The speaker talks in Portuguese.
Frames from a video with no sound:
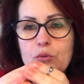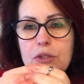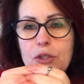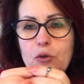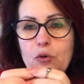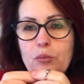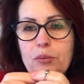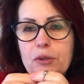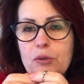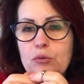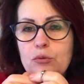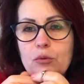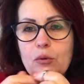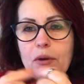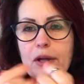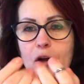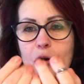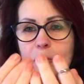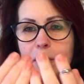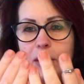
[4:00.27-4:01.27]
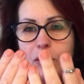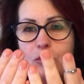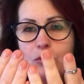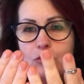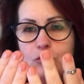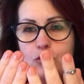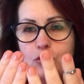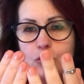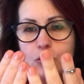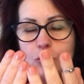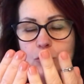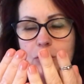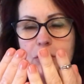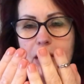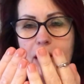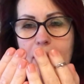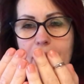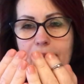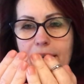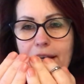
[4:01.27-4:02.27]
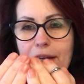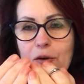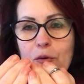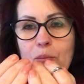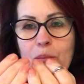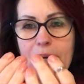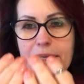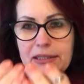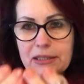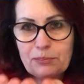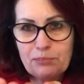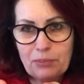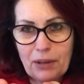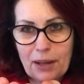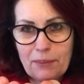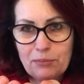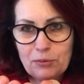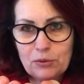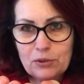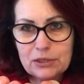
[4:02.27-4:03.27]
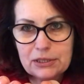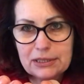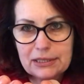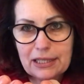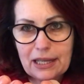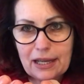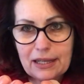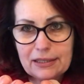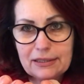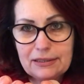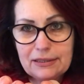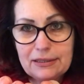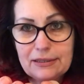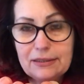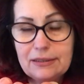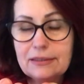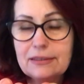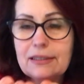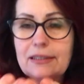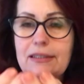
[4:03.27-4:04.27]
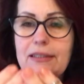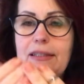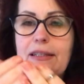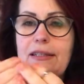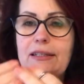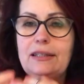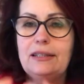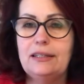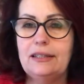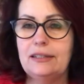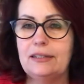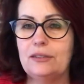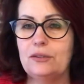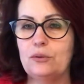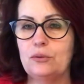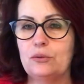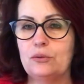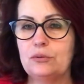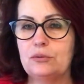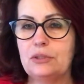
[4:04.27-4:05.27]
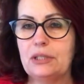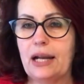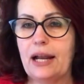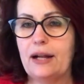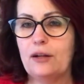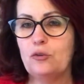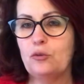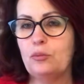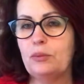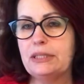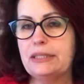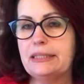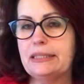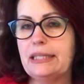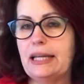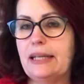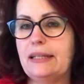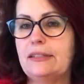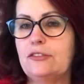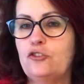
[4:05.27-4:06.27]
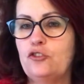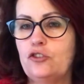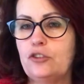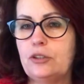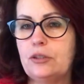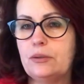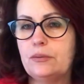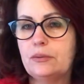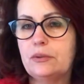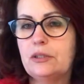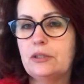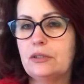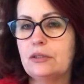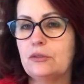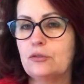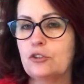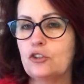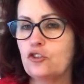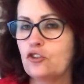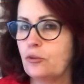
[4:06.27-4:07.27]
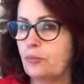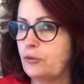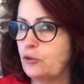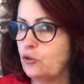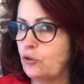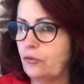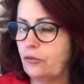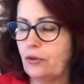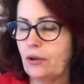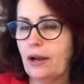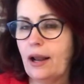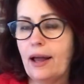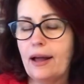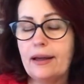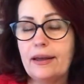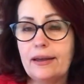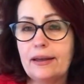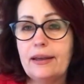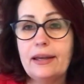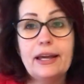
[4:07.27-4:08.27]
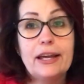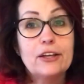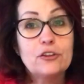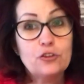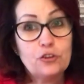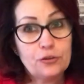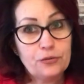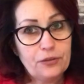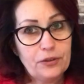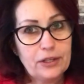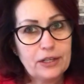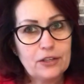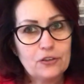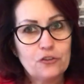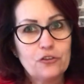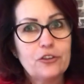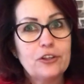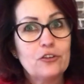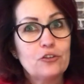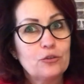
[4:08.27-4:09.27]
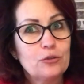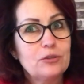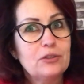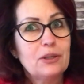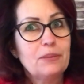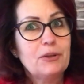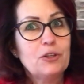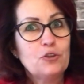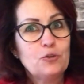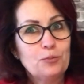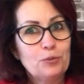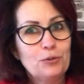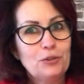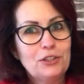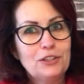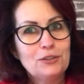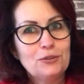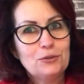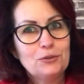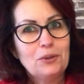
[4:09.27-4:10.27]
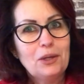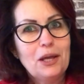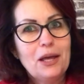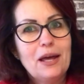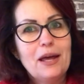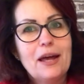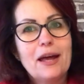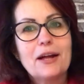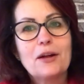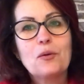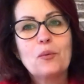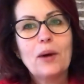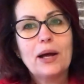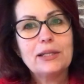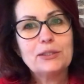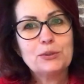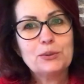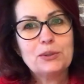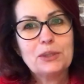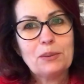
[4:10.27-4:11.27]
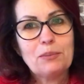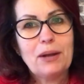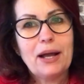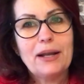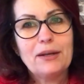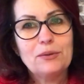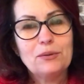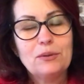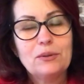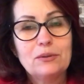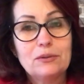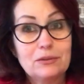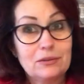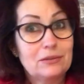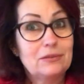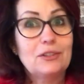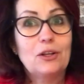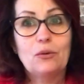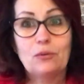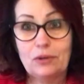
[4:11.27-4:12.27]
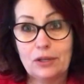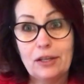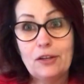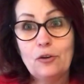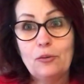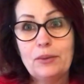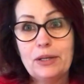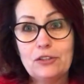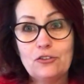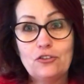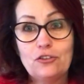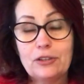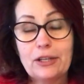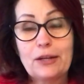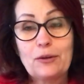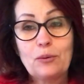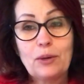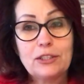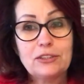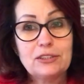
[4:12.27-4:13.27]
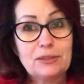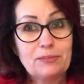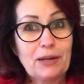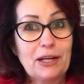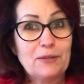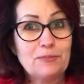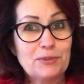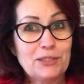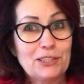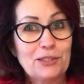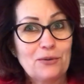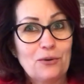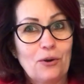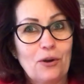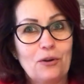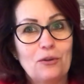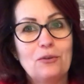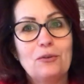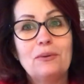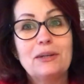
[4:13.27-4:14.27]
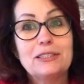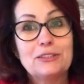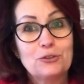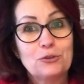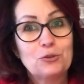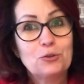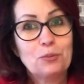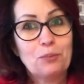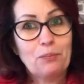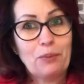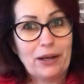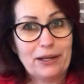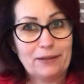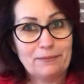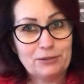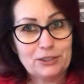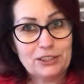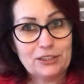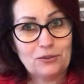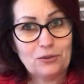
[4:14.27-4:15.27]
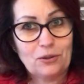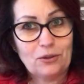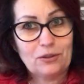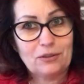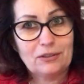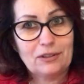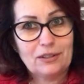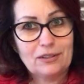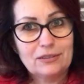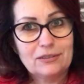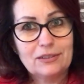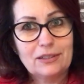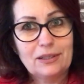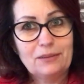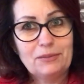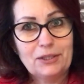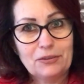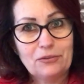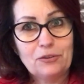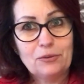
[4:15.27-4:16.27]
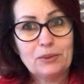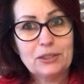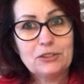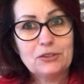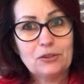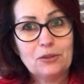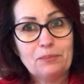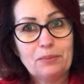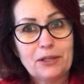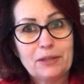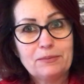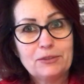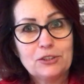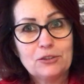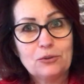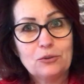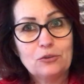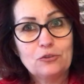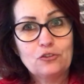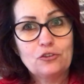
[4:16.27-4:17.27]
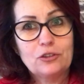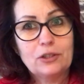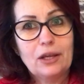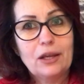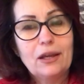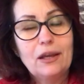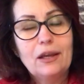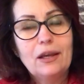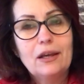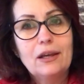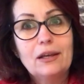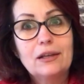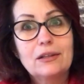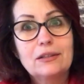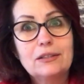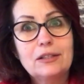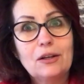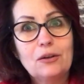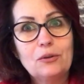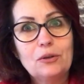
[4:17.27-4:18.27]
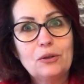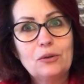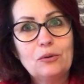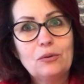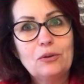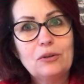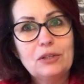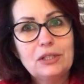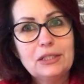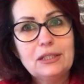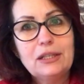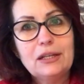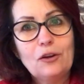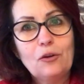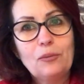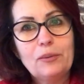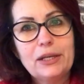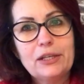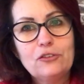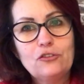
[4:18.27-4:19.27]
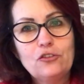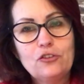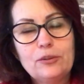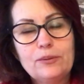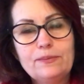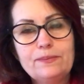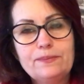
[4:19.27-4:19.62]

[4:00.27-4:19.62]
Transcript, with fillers: comigo não é uma consulta, é um bate-papo com as cartas, né? Eu trago uma série de. Eu deixo a pessoa falar, é, é diferente. E é justamente por isso, é quase o trabalho não, realmente é quase trabalho psicólogo, mas eu sou parapsicóloga, né? Minha formação é parapsicologia. Então eu literalmente